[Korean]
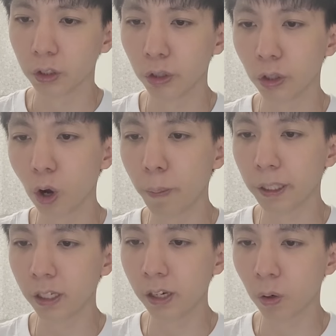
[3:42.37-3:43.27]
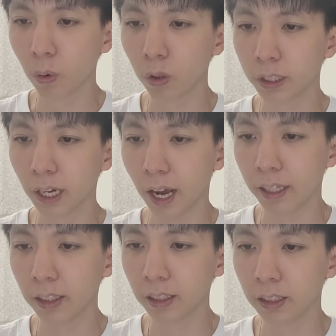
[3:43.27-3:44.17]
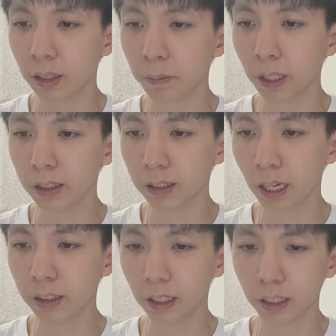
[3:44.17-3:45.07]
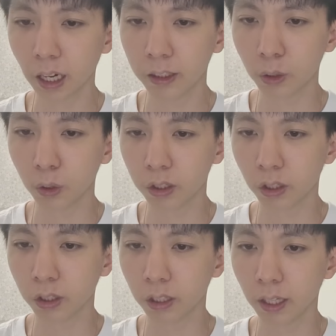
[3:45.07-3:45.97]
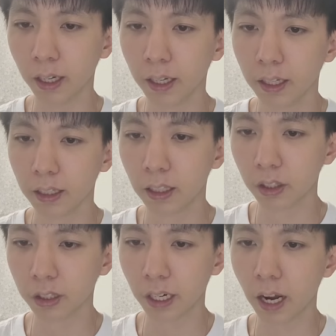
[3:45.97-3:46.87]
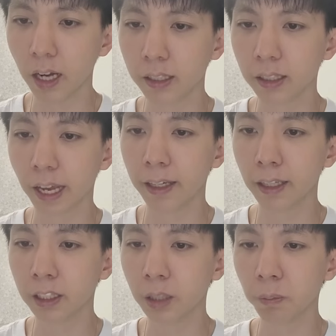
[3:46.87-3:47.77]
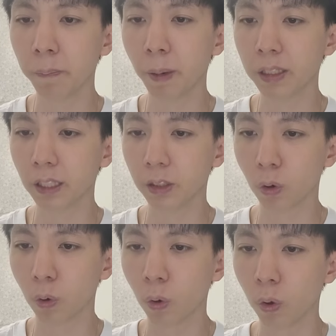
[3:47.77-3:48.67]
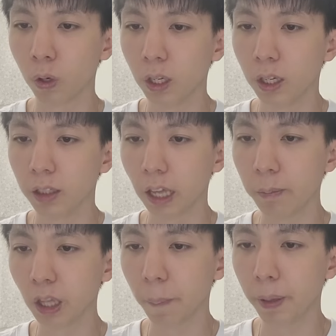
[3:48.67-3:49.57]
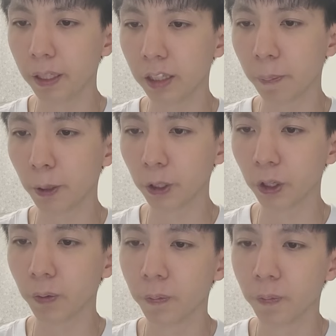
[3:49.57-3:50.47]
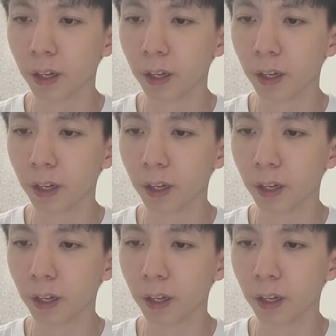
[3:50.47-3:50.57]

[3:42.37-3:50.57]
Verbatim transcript: 저는 겁에 질렸고 제 아내는 신발 상자를 가지고 있었는데 그래서 제가 그 개를 신발 박스에 넣고 대문 앞에 내다버려